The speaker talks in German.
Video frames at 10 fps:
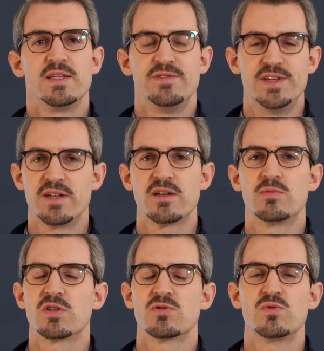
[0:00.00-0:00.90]
Dividende
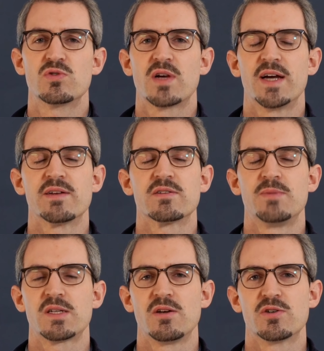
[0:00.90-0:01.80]
gibt es ja sowieso keine. Das
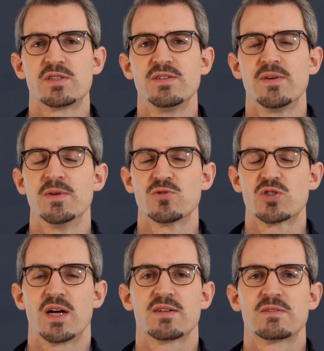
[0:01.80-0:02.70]
macht ja auch Sinn, wenn man so
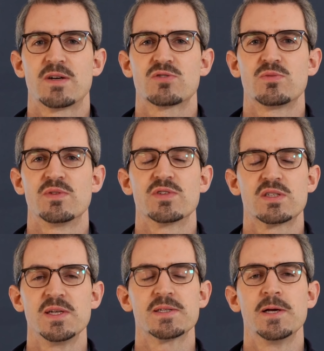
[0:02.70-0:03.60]
stark ins Wachstum
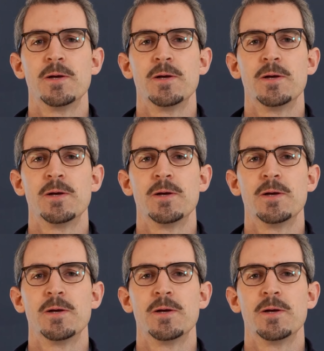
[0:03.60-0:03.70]
investiert.